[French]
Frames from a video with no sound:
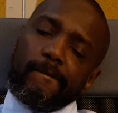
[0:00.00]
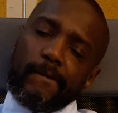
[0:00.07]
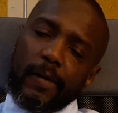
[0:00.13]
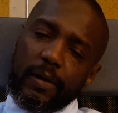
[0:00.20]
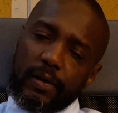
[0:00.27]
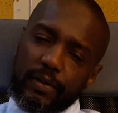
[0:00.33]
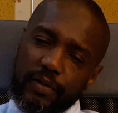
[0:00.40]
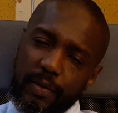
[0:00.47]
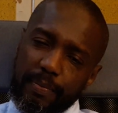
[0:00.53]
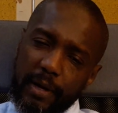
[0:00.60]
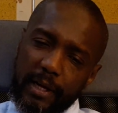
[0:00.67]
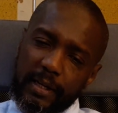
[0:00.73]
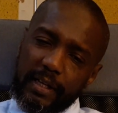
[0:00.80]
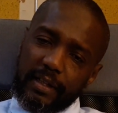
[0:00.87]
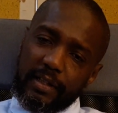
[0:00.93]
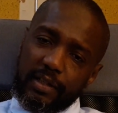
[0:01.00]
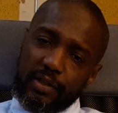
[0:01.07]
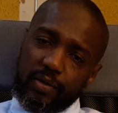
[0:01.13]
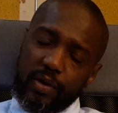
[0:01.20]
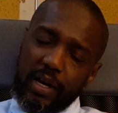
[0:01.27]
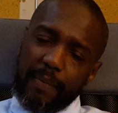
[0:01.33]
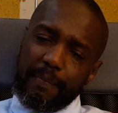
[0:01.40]
donc, je vais parler de
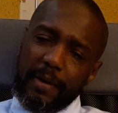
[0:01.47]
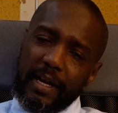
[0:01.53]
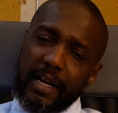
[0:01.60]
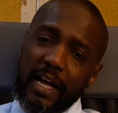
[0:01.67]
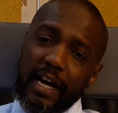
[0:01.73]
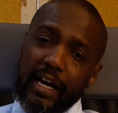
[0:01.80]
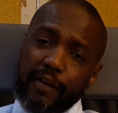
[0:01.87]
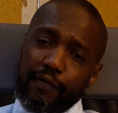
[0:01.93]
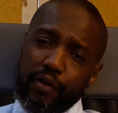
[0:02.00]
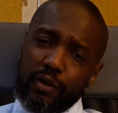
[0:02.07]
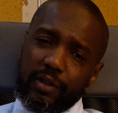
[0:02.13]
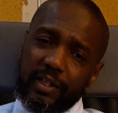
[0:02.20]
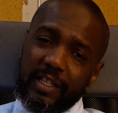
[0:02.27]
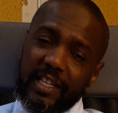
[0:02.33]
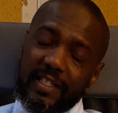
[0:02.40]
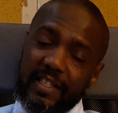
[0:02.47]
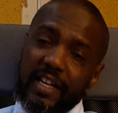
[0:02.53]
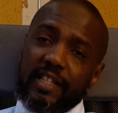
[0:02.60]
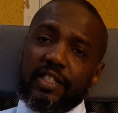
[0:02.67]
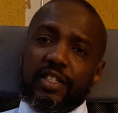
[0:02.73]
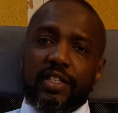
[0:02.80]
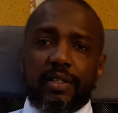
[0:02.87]
ce qu'on appelle la révolte des
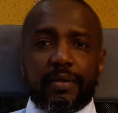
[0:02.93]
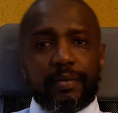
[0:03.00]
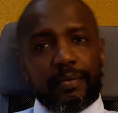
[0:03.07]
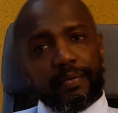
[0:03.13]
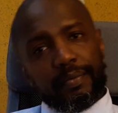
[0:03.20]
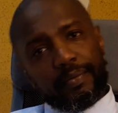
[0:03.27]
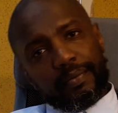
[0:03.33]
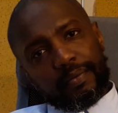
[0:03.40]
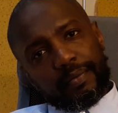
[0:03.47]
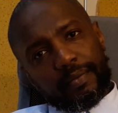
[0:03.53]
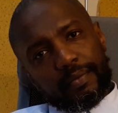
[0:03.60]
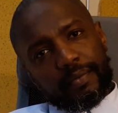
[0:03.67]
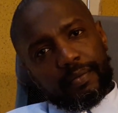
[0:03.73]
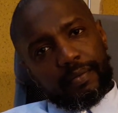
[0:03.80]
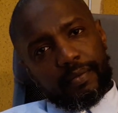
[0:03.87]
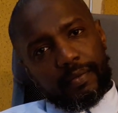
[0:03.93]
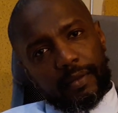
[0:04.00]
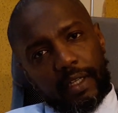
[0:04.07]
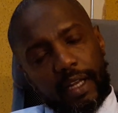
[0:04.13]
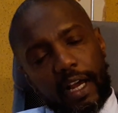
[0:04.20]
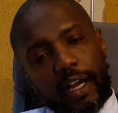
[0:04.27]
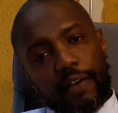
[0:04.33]
Anches.
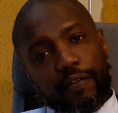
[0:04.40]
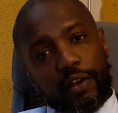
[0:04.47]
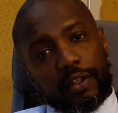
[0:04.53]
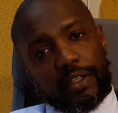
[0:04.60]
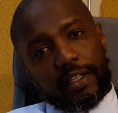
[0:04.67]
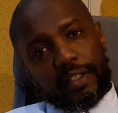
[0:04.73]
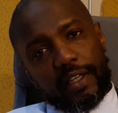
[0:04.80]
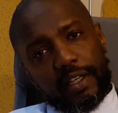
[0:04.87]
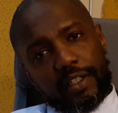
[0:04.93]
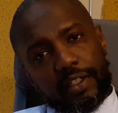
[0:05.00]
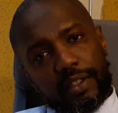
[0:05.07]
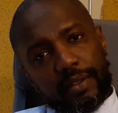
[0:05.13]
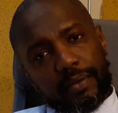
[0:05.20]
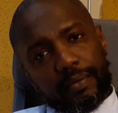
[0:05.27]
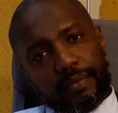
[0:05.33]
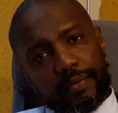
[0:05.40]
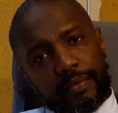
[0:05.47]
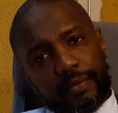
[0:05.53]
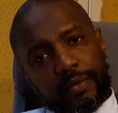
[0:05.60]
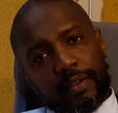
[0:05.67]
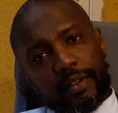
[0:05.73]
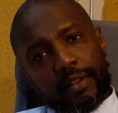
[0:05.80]
La révolte des Anches.
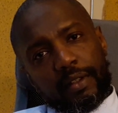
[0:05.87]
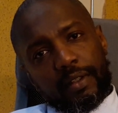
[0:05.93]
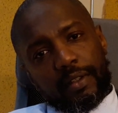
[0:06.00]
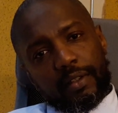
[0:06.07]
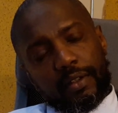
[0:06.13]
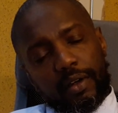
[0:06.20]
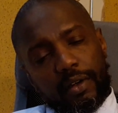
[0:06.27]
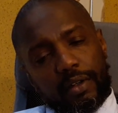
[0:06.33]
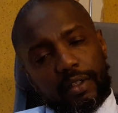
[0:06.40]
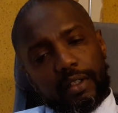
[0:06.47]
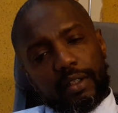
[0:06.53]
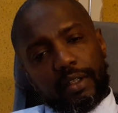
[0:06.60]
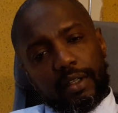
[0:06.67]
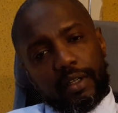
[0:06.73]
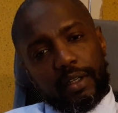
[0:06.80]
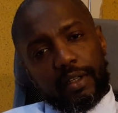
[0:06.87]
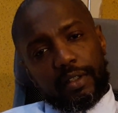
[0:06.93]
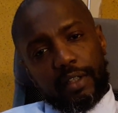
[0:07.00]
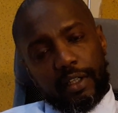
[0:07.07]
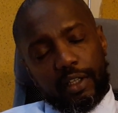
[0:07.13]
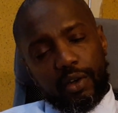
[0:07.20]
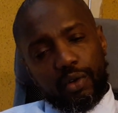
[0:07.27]
Donc,
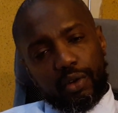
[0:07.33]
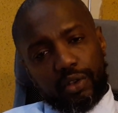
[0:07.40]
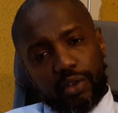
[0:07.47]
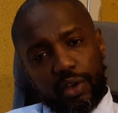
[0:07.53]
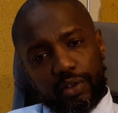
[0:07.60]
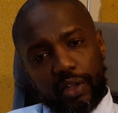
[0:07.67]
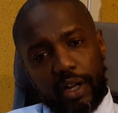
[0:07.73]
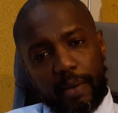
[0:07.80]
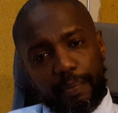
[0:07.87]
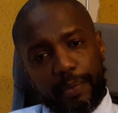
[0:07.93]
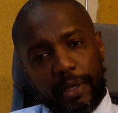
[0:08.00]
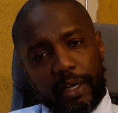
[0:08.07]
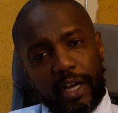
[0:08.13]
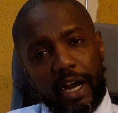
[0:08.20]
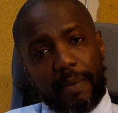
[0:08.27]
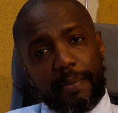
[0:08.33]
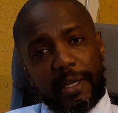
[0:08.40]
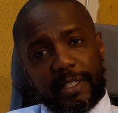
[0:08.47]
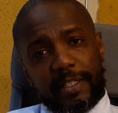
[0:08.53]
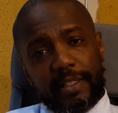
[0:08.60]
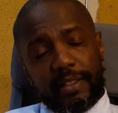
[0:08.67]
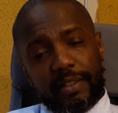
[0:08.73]
c'était au temps de l'Empire
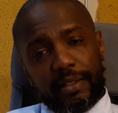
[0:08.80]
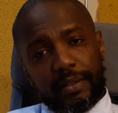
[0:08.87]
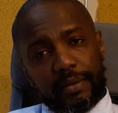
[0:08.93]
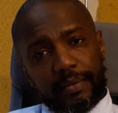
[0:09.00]
abbasside.